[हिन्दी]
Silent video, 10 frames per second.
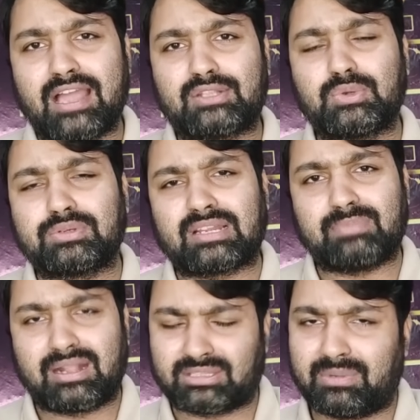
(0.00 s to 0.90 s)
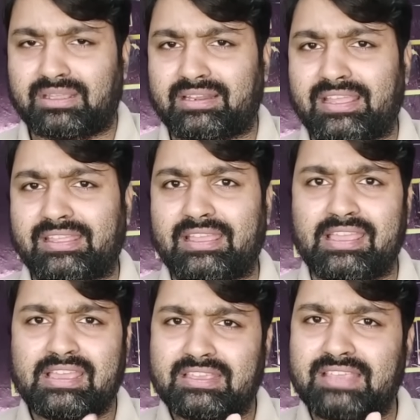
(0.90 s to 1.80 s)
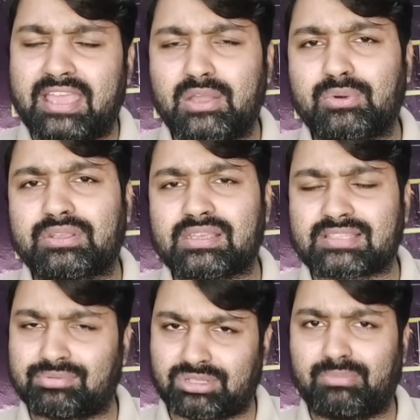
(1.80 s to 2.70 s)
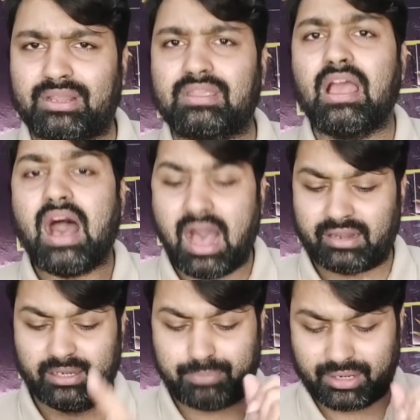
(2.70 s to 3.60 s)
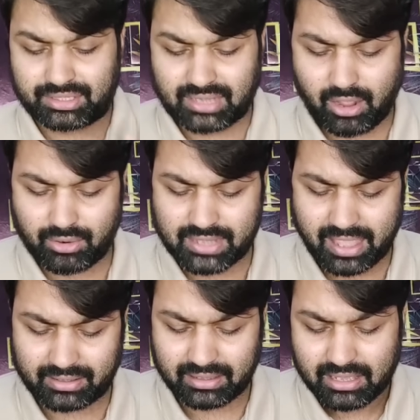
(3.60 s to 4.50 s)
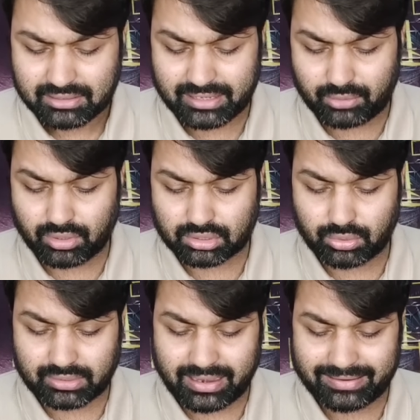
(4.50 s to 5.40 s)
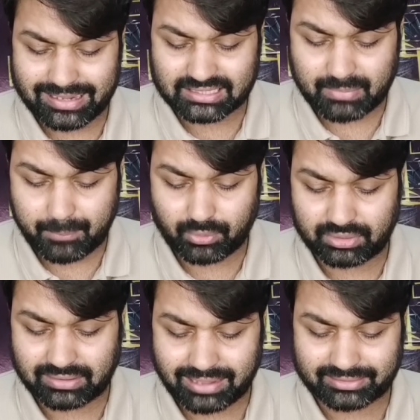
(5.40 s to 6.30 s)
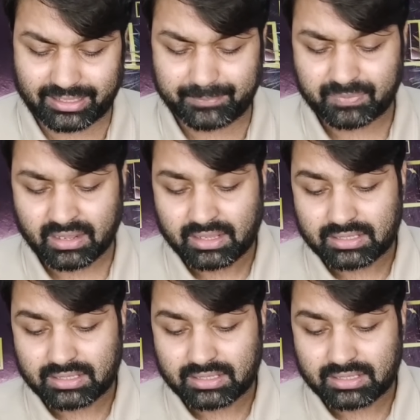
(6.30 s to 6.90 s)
या ट्विटर भक्त बने रहेंगे यही उनकी सबसे बड़ी अग्नि परीक्षा हो जाएगी चलिए कुछ ट्विटर हैंडल्स हम आपको दिखाते हैं